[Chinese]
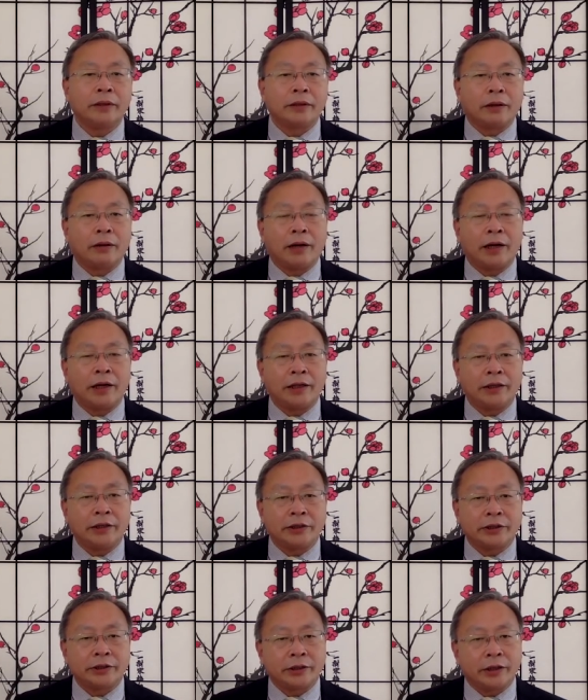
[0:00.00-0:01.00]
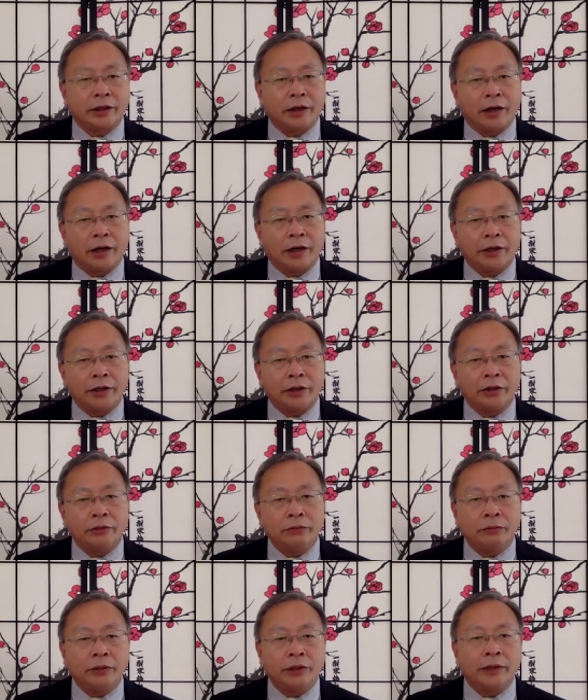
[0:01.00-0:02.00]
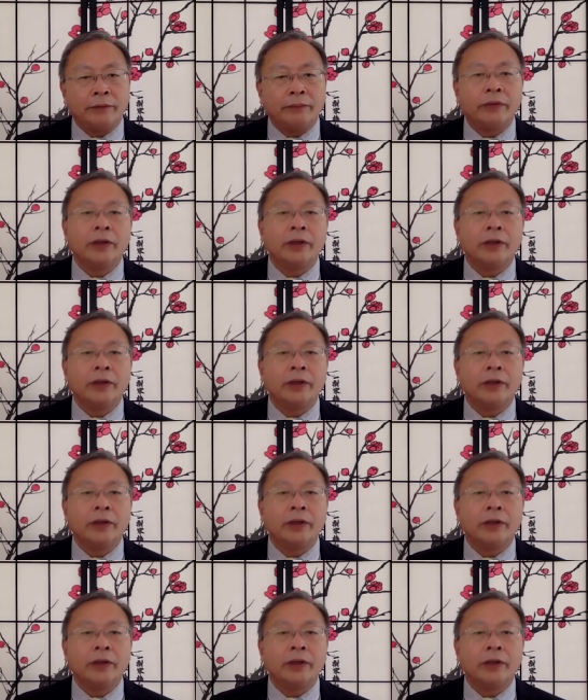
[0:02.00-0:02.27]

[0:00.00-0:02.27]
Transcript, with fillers: 到二零一四和二零一五年，